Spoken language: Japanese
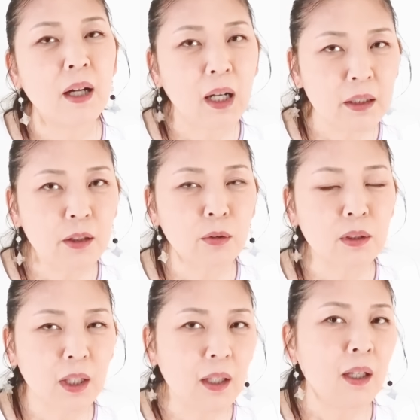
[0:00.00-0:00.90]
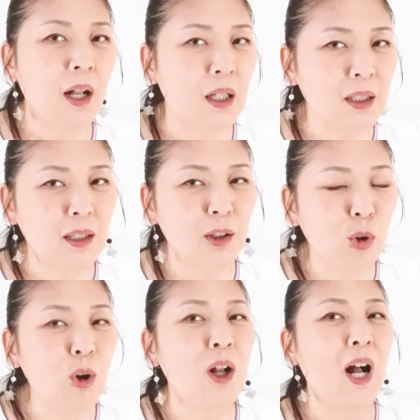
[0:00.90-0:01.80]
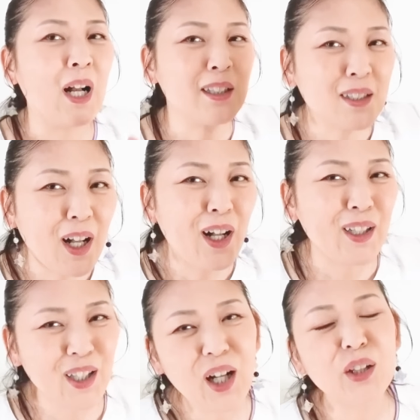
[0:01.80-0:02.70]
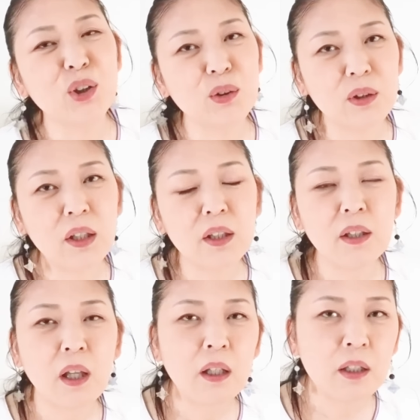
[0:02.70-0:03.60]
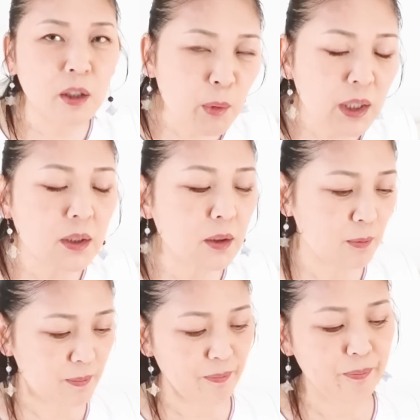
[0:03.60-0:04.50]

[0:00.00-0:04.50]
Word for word: 愛によってあなたの明日が作られていきます。